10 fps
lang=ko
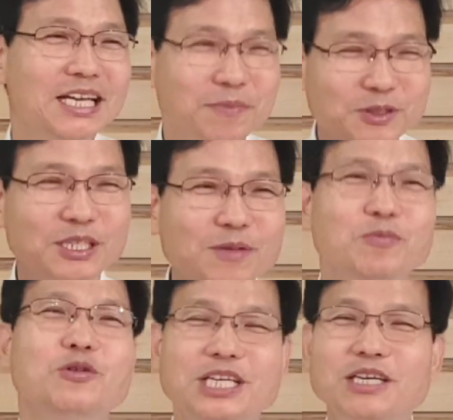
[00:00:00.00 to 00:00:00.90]
뭐
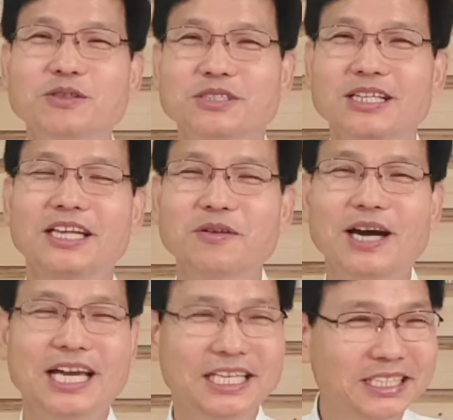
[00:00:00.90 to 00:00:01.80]
건물이 있고
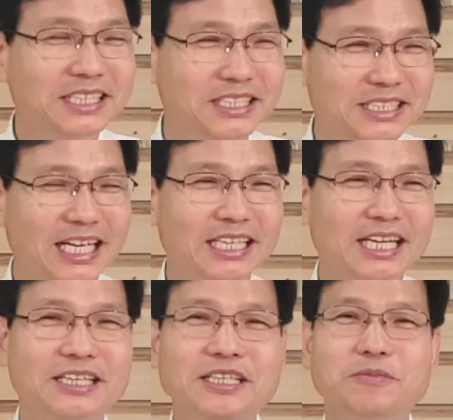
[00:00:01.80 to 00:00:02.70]
설계도가 있는 것이
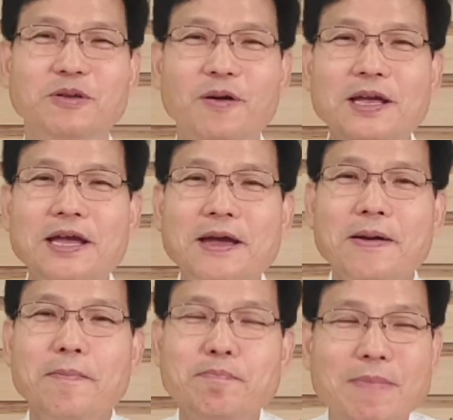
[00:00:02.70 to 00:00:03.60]
아니라 그러므로
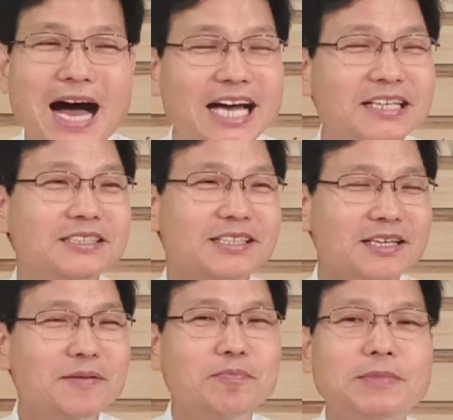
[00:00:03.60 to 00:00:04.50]
말은
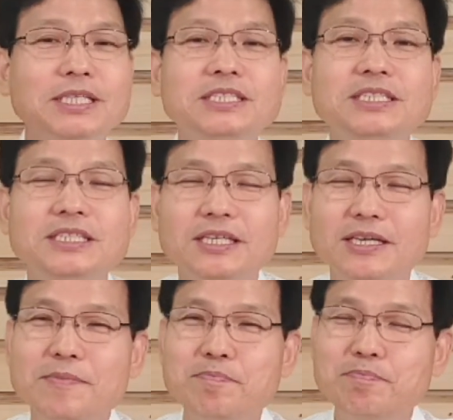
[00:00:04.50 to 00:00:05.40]

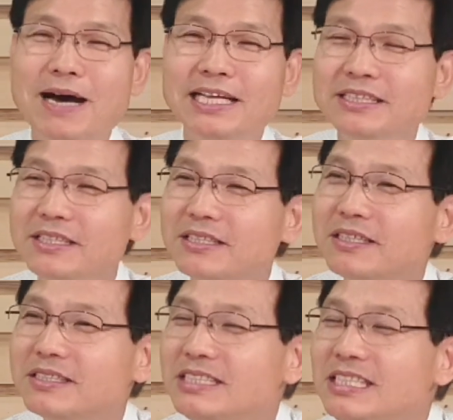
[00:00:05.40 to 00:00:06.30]
먼저
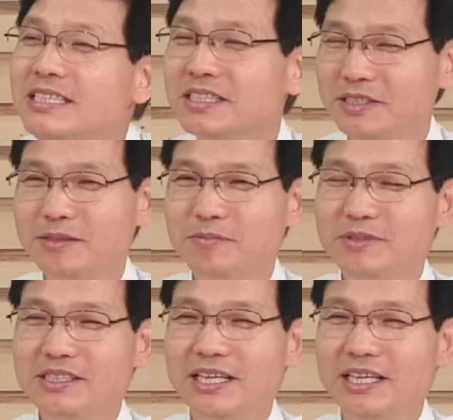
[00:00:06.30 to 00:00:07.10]
만들어진 것입니다.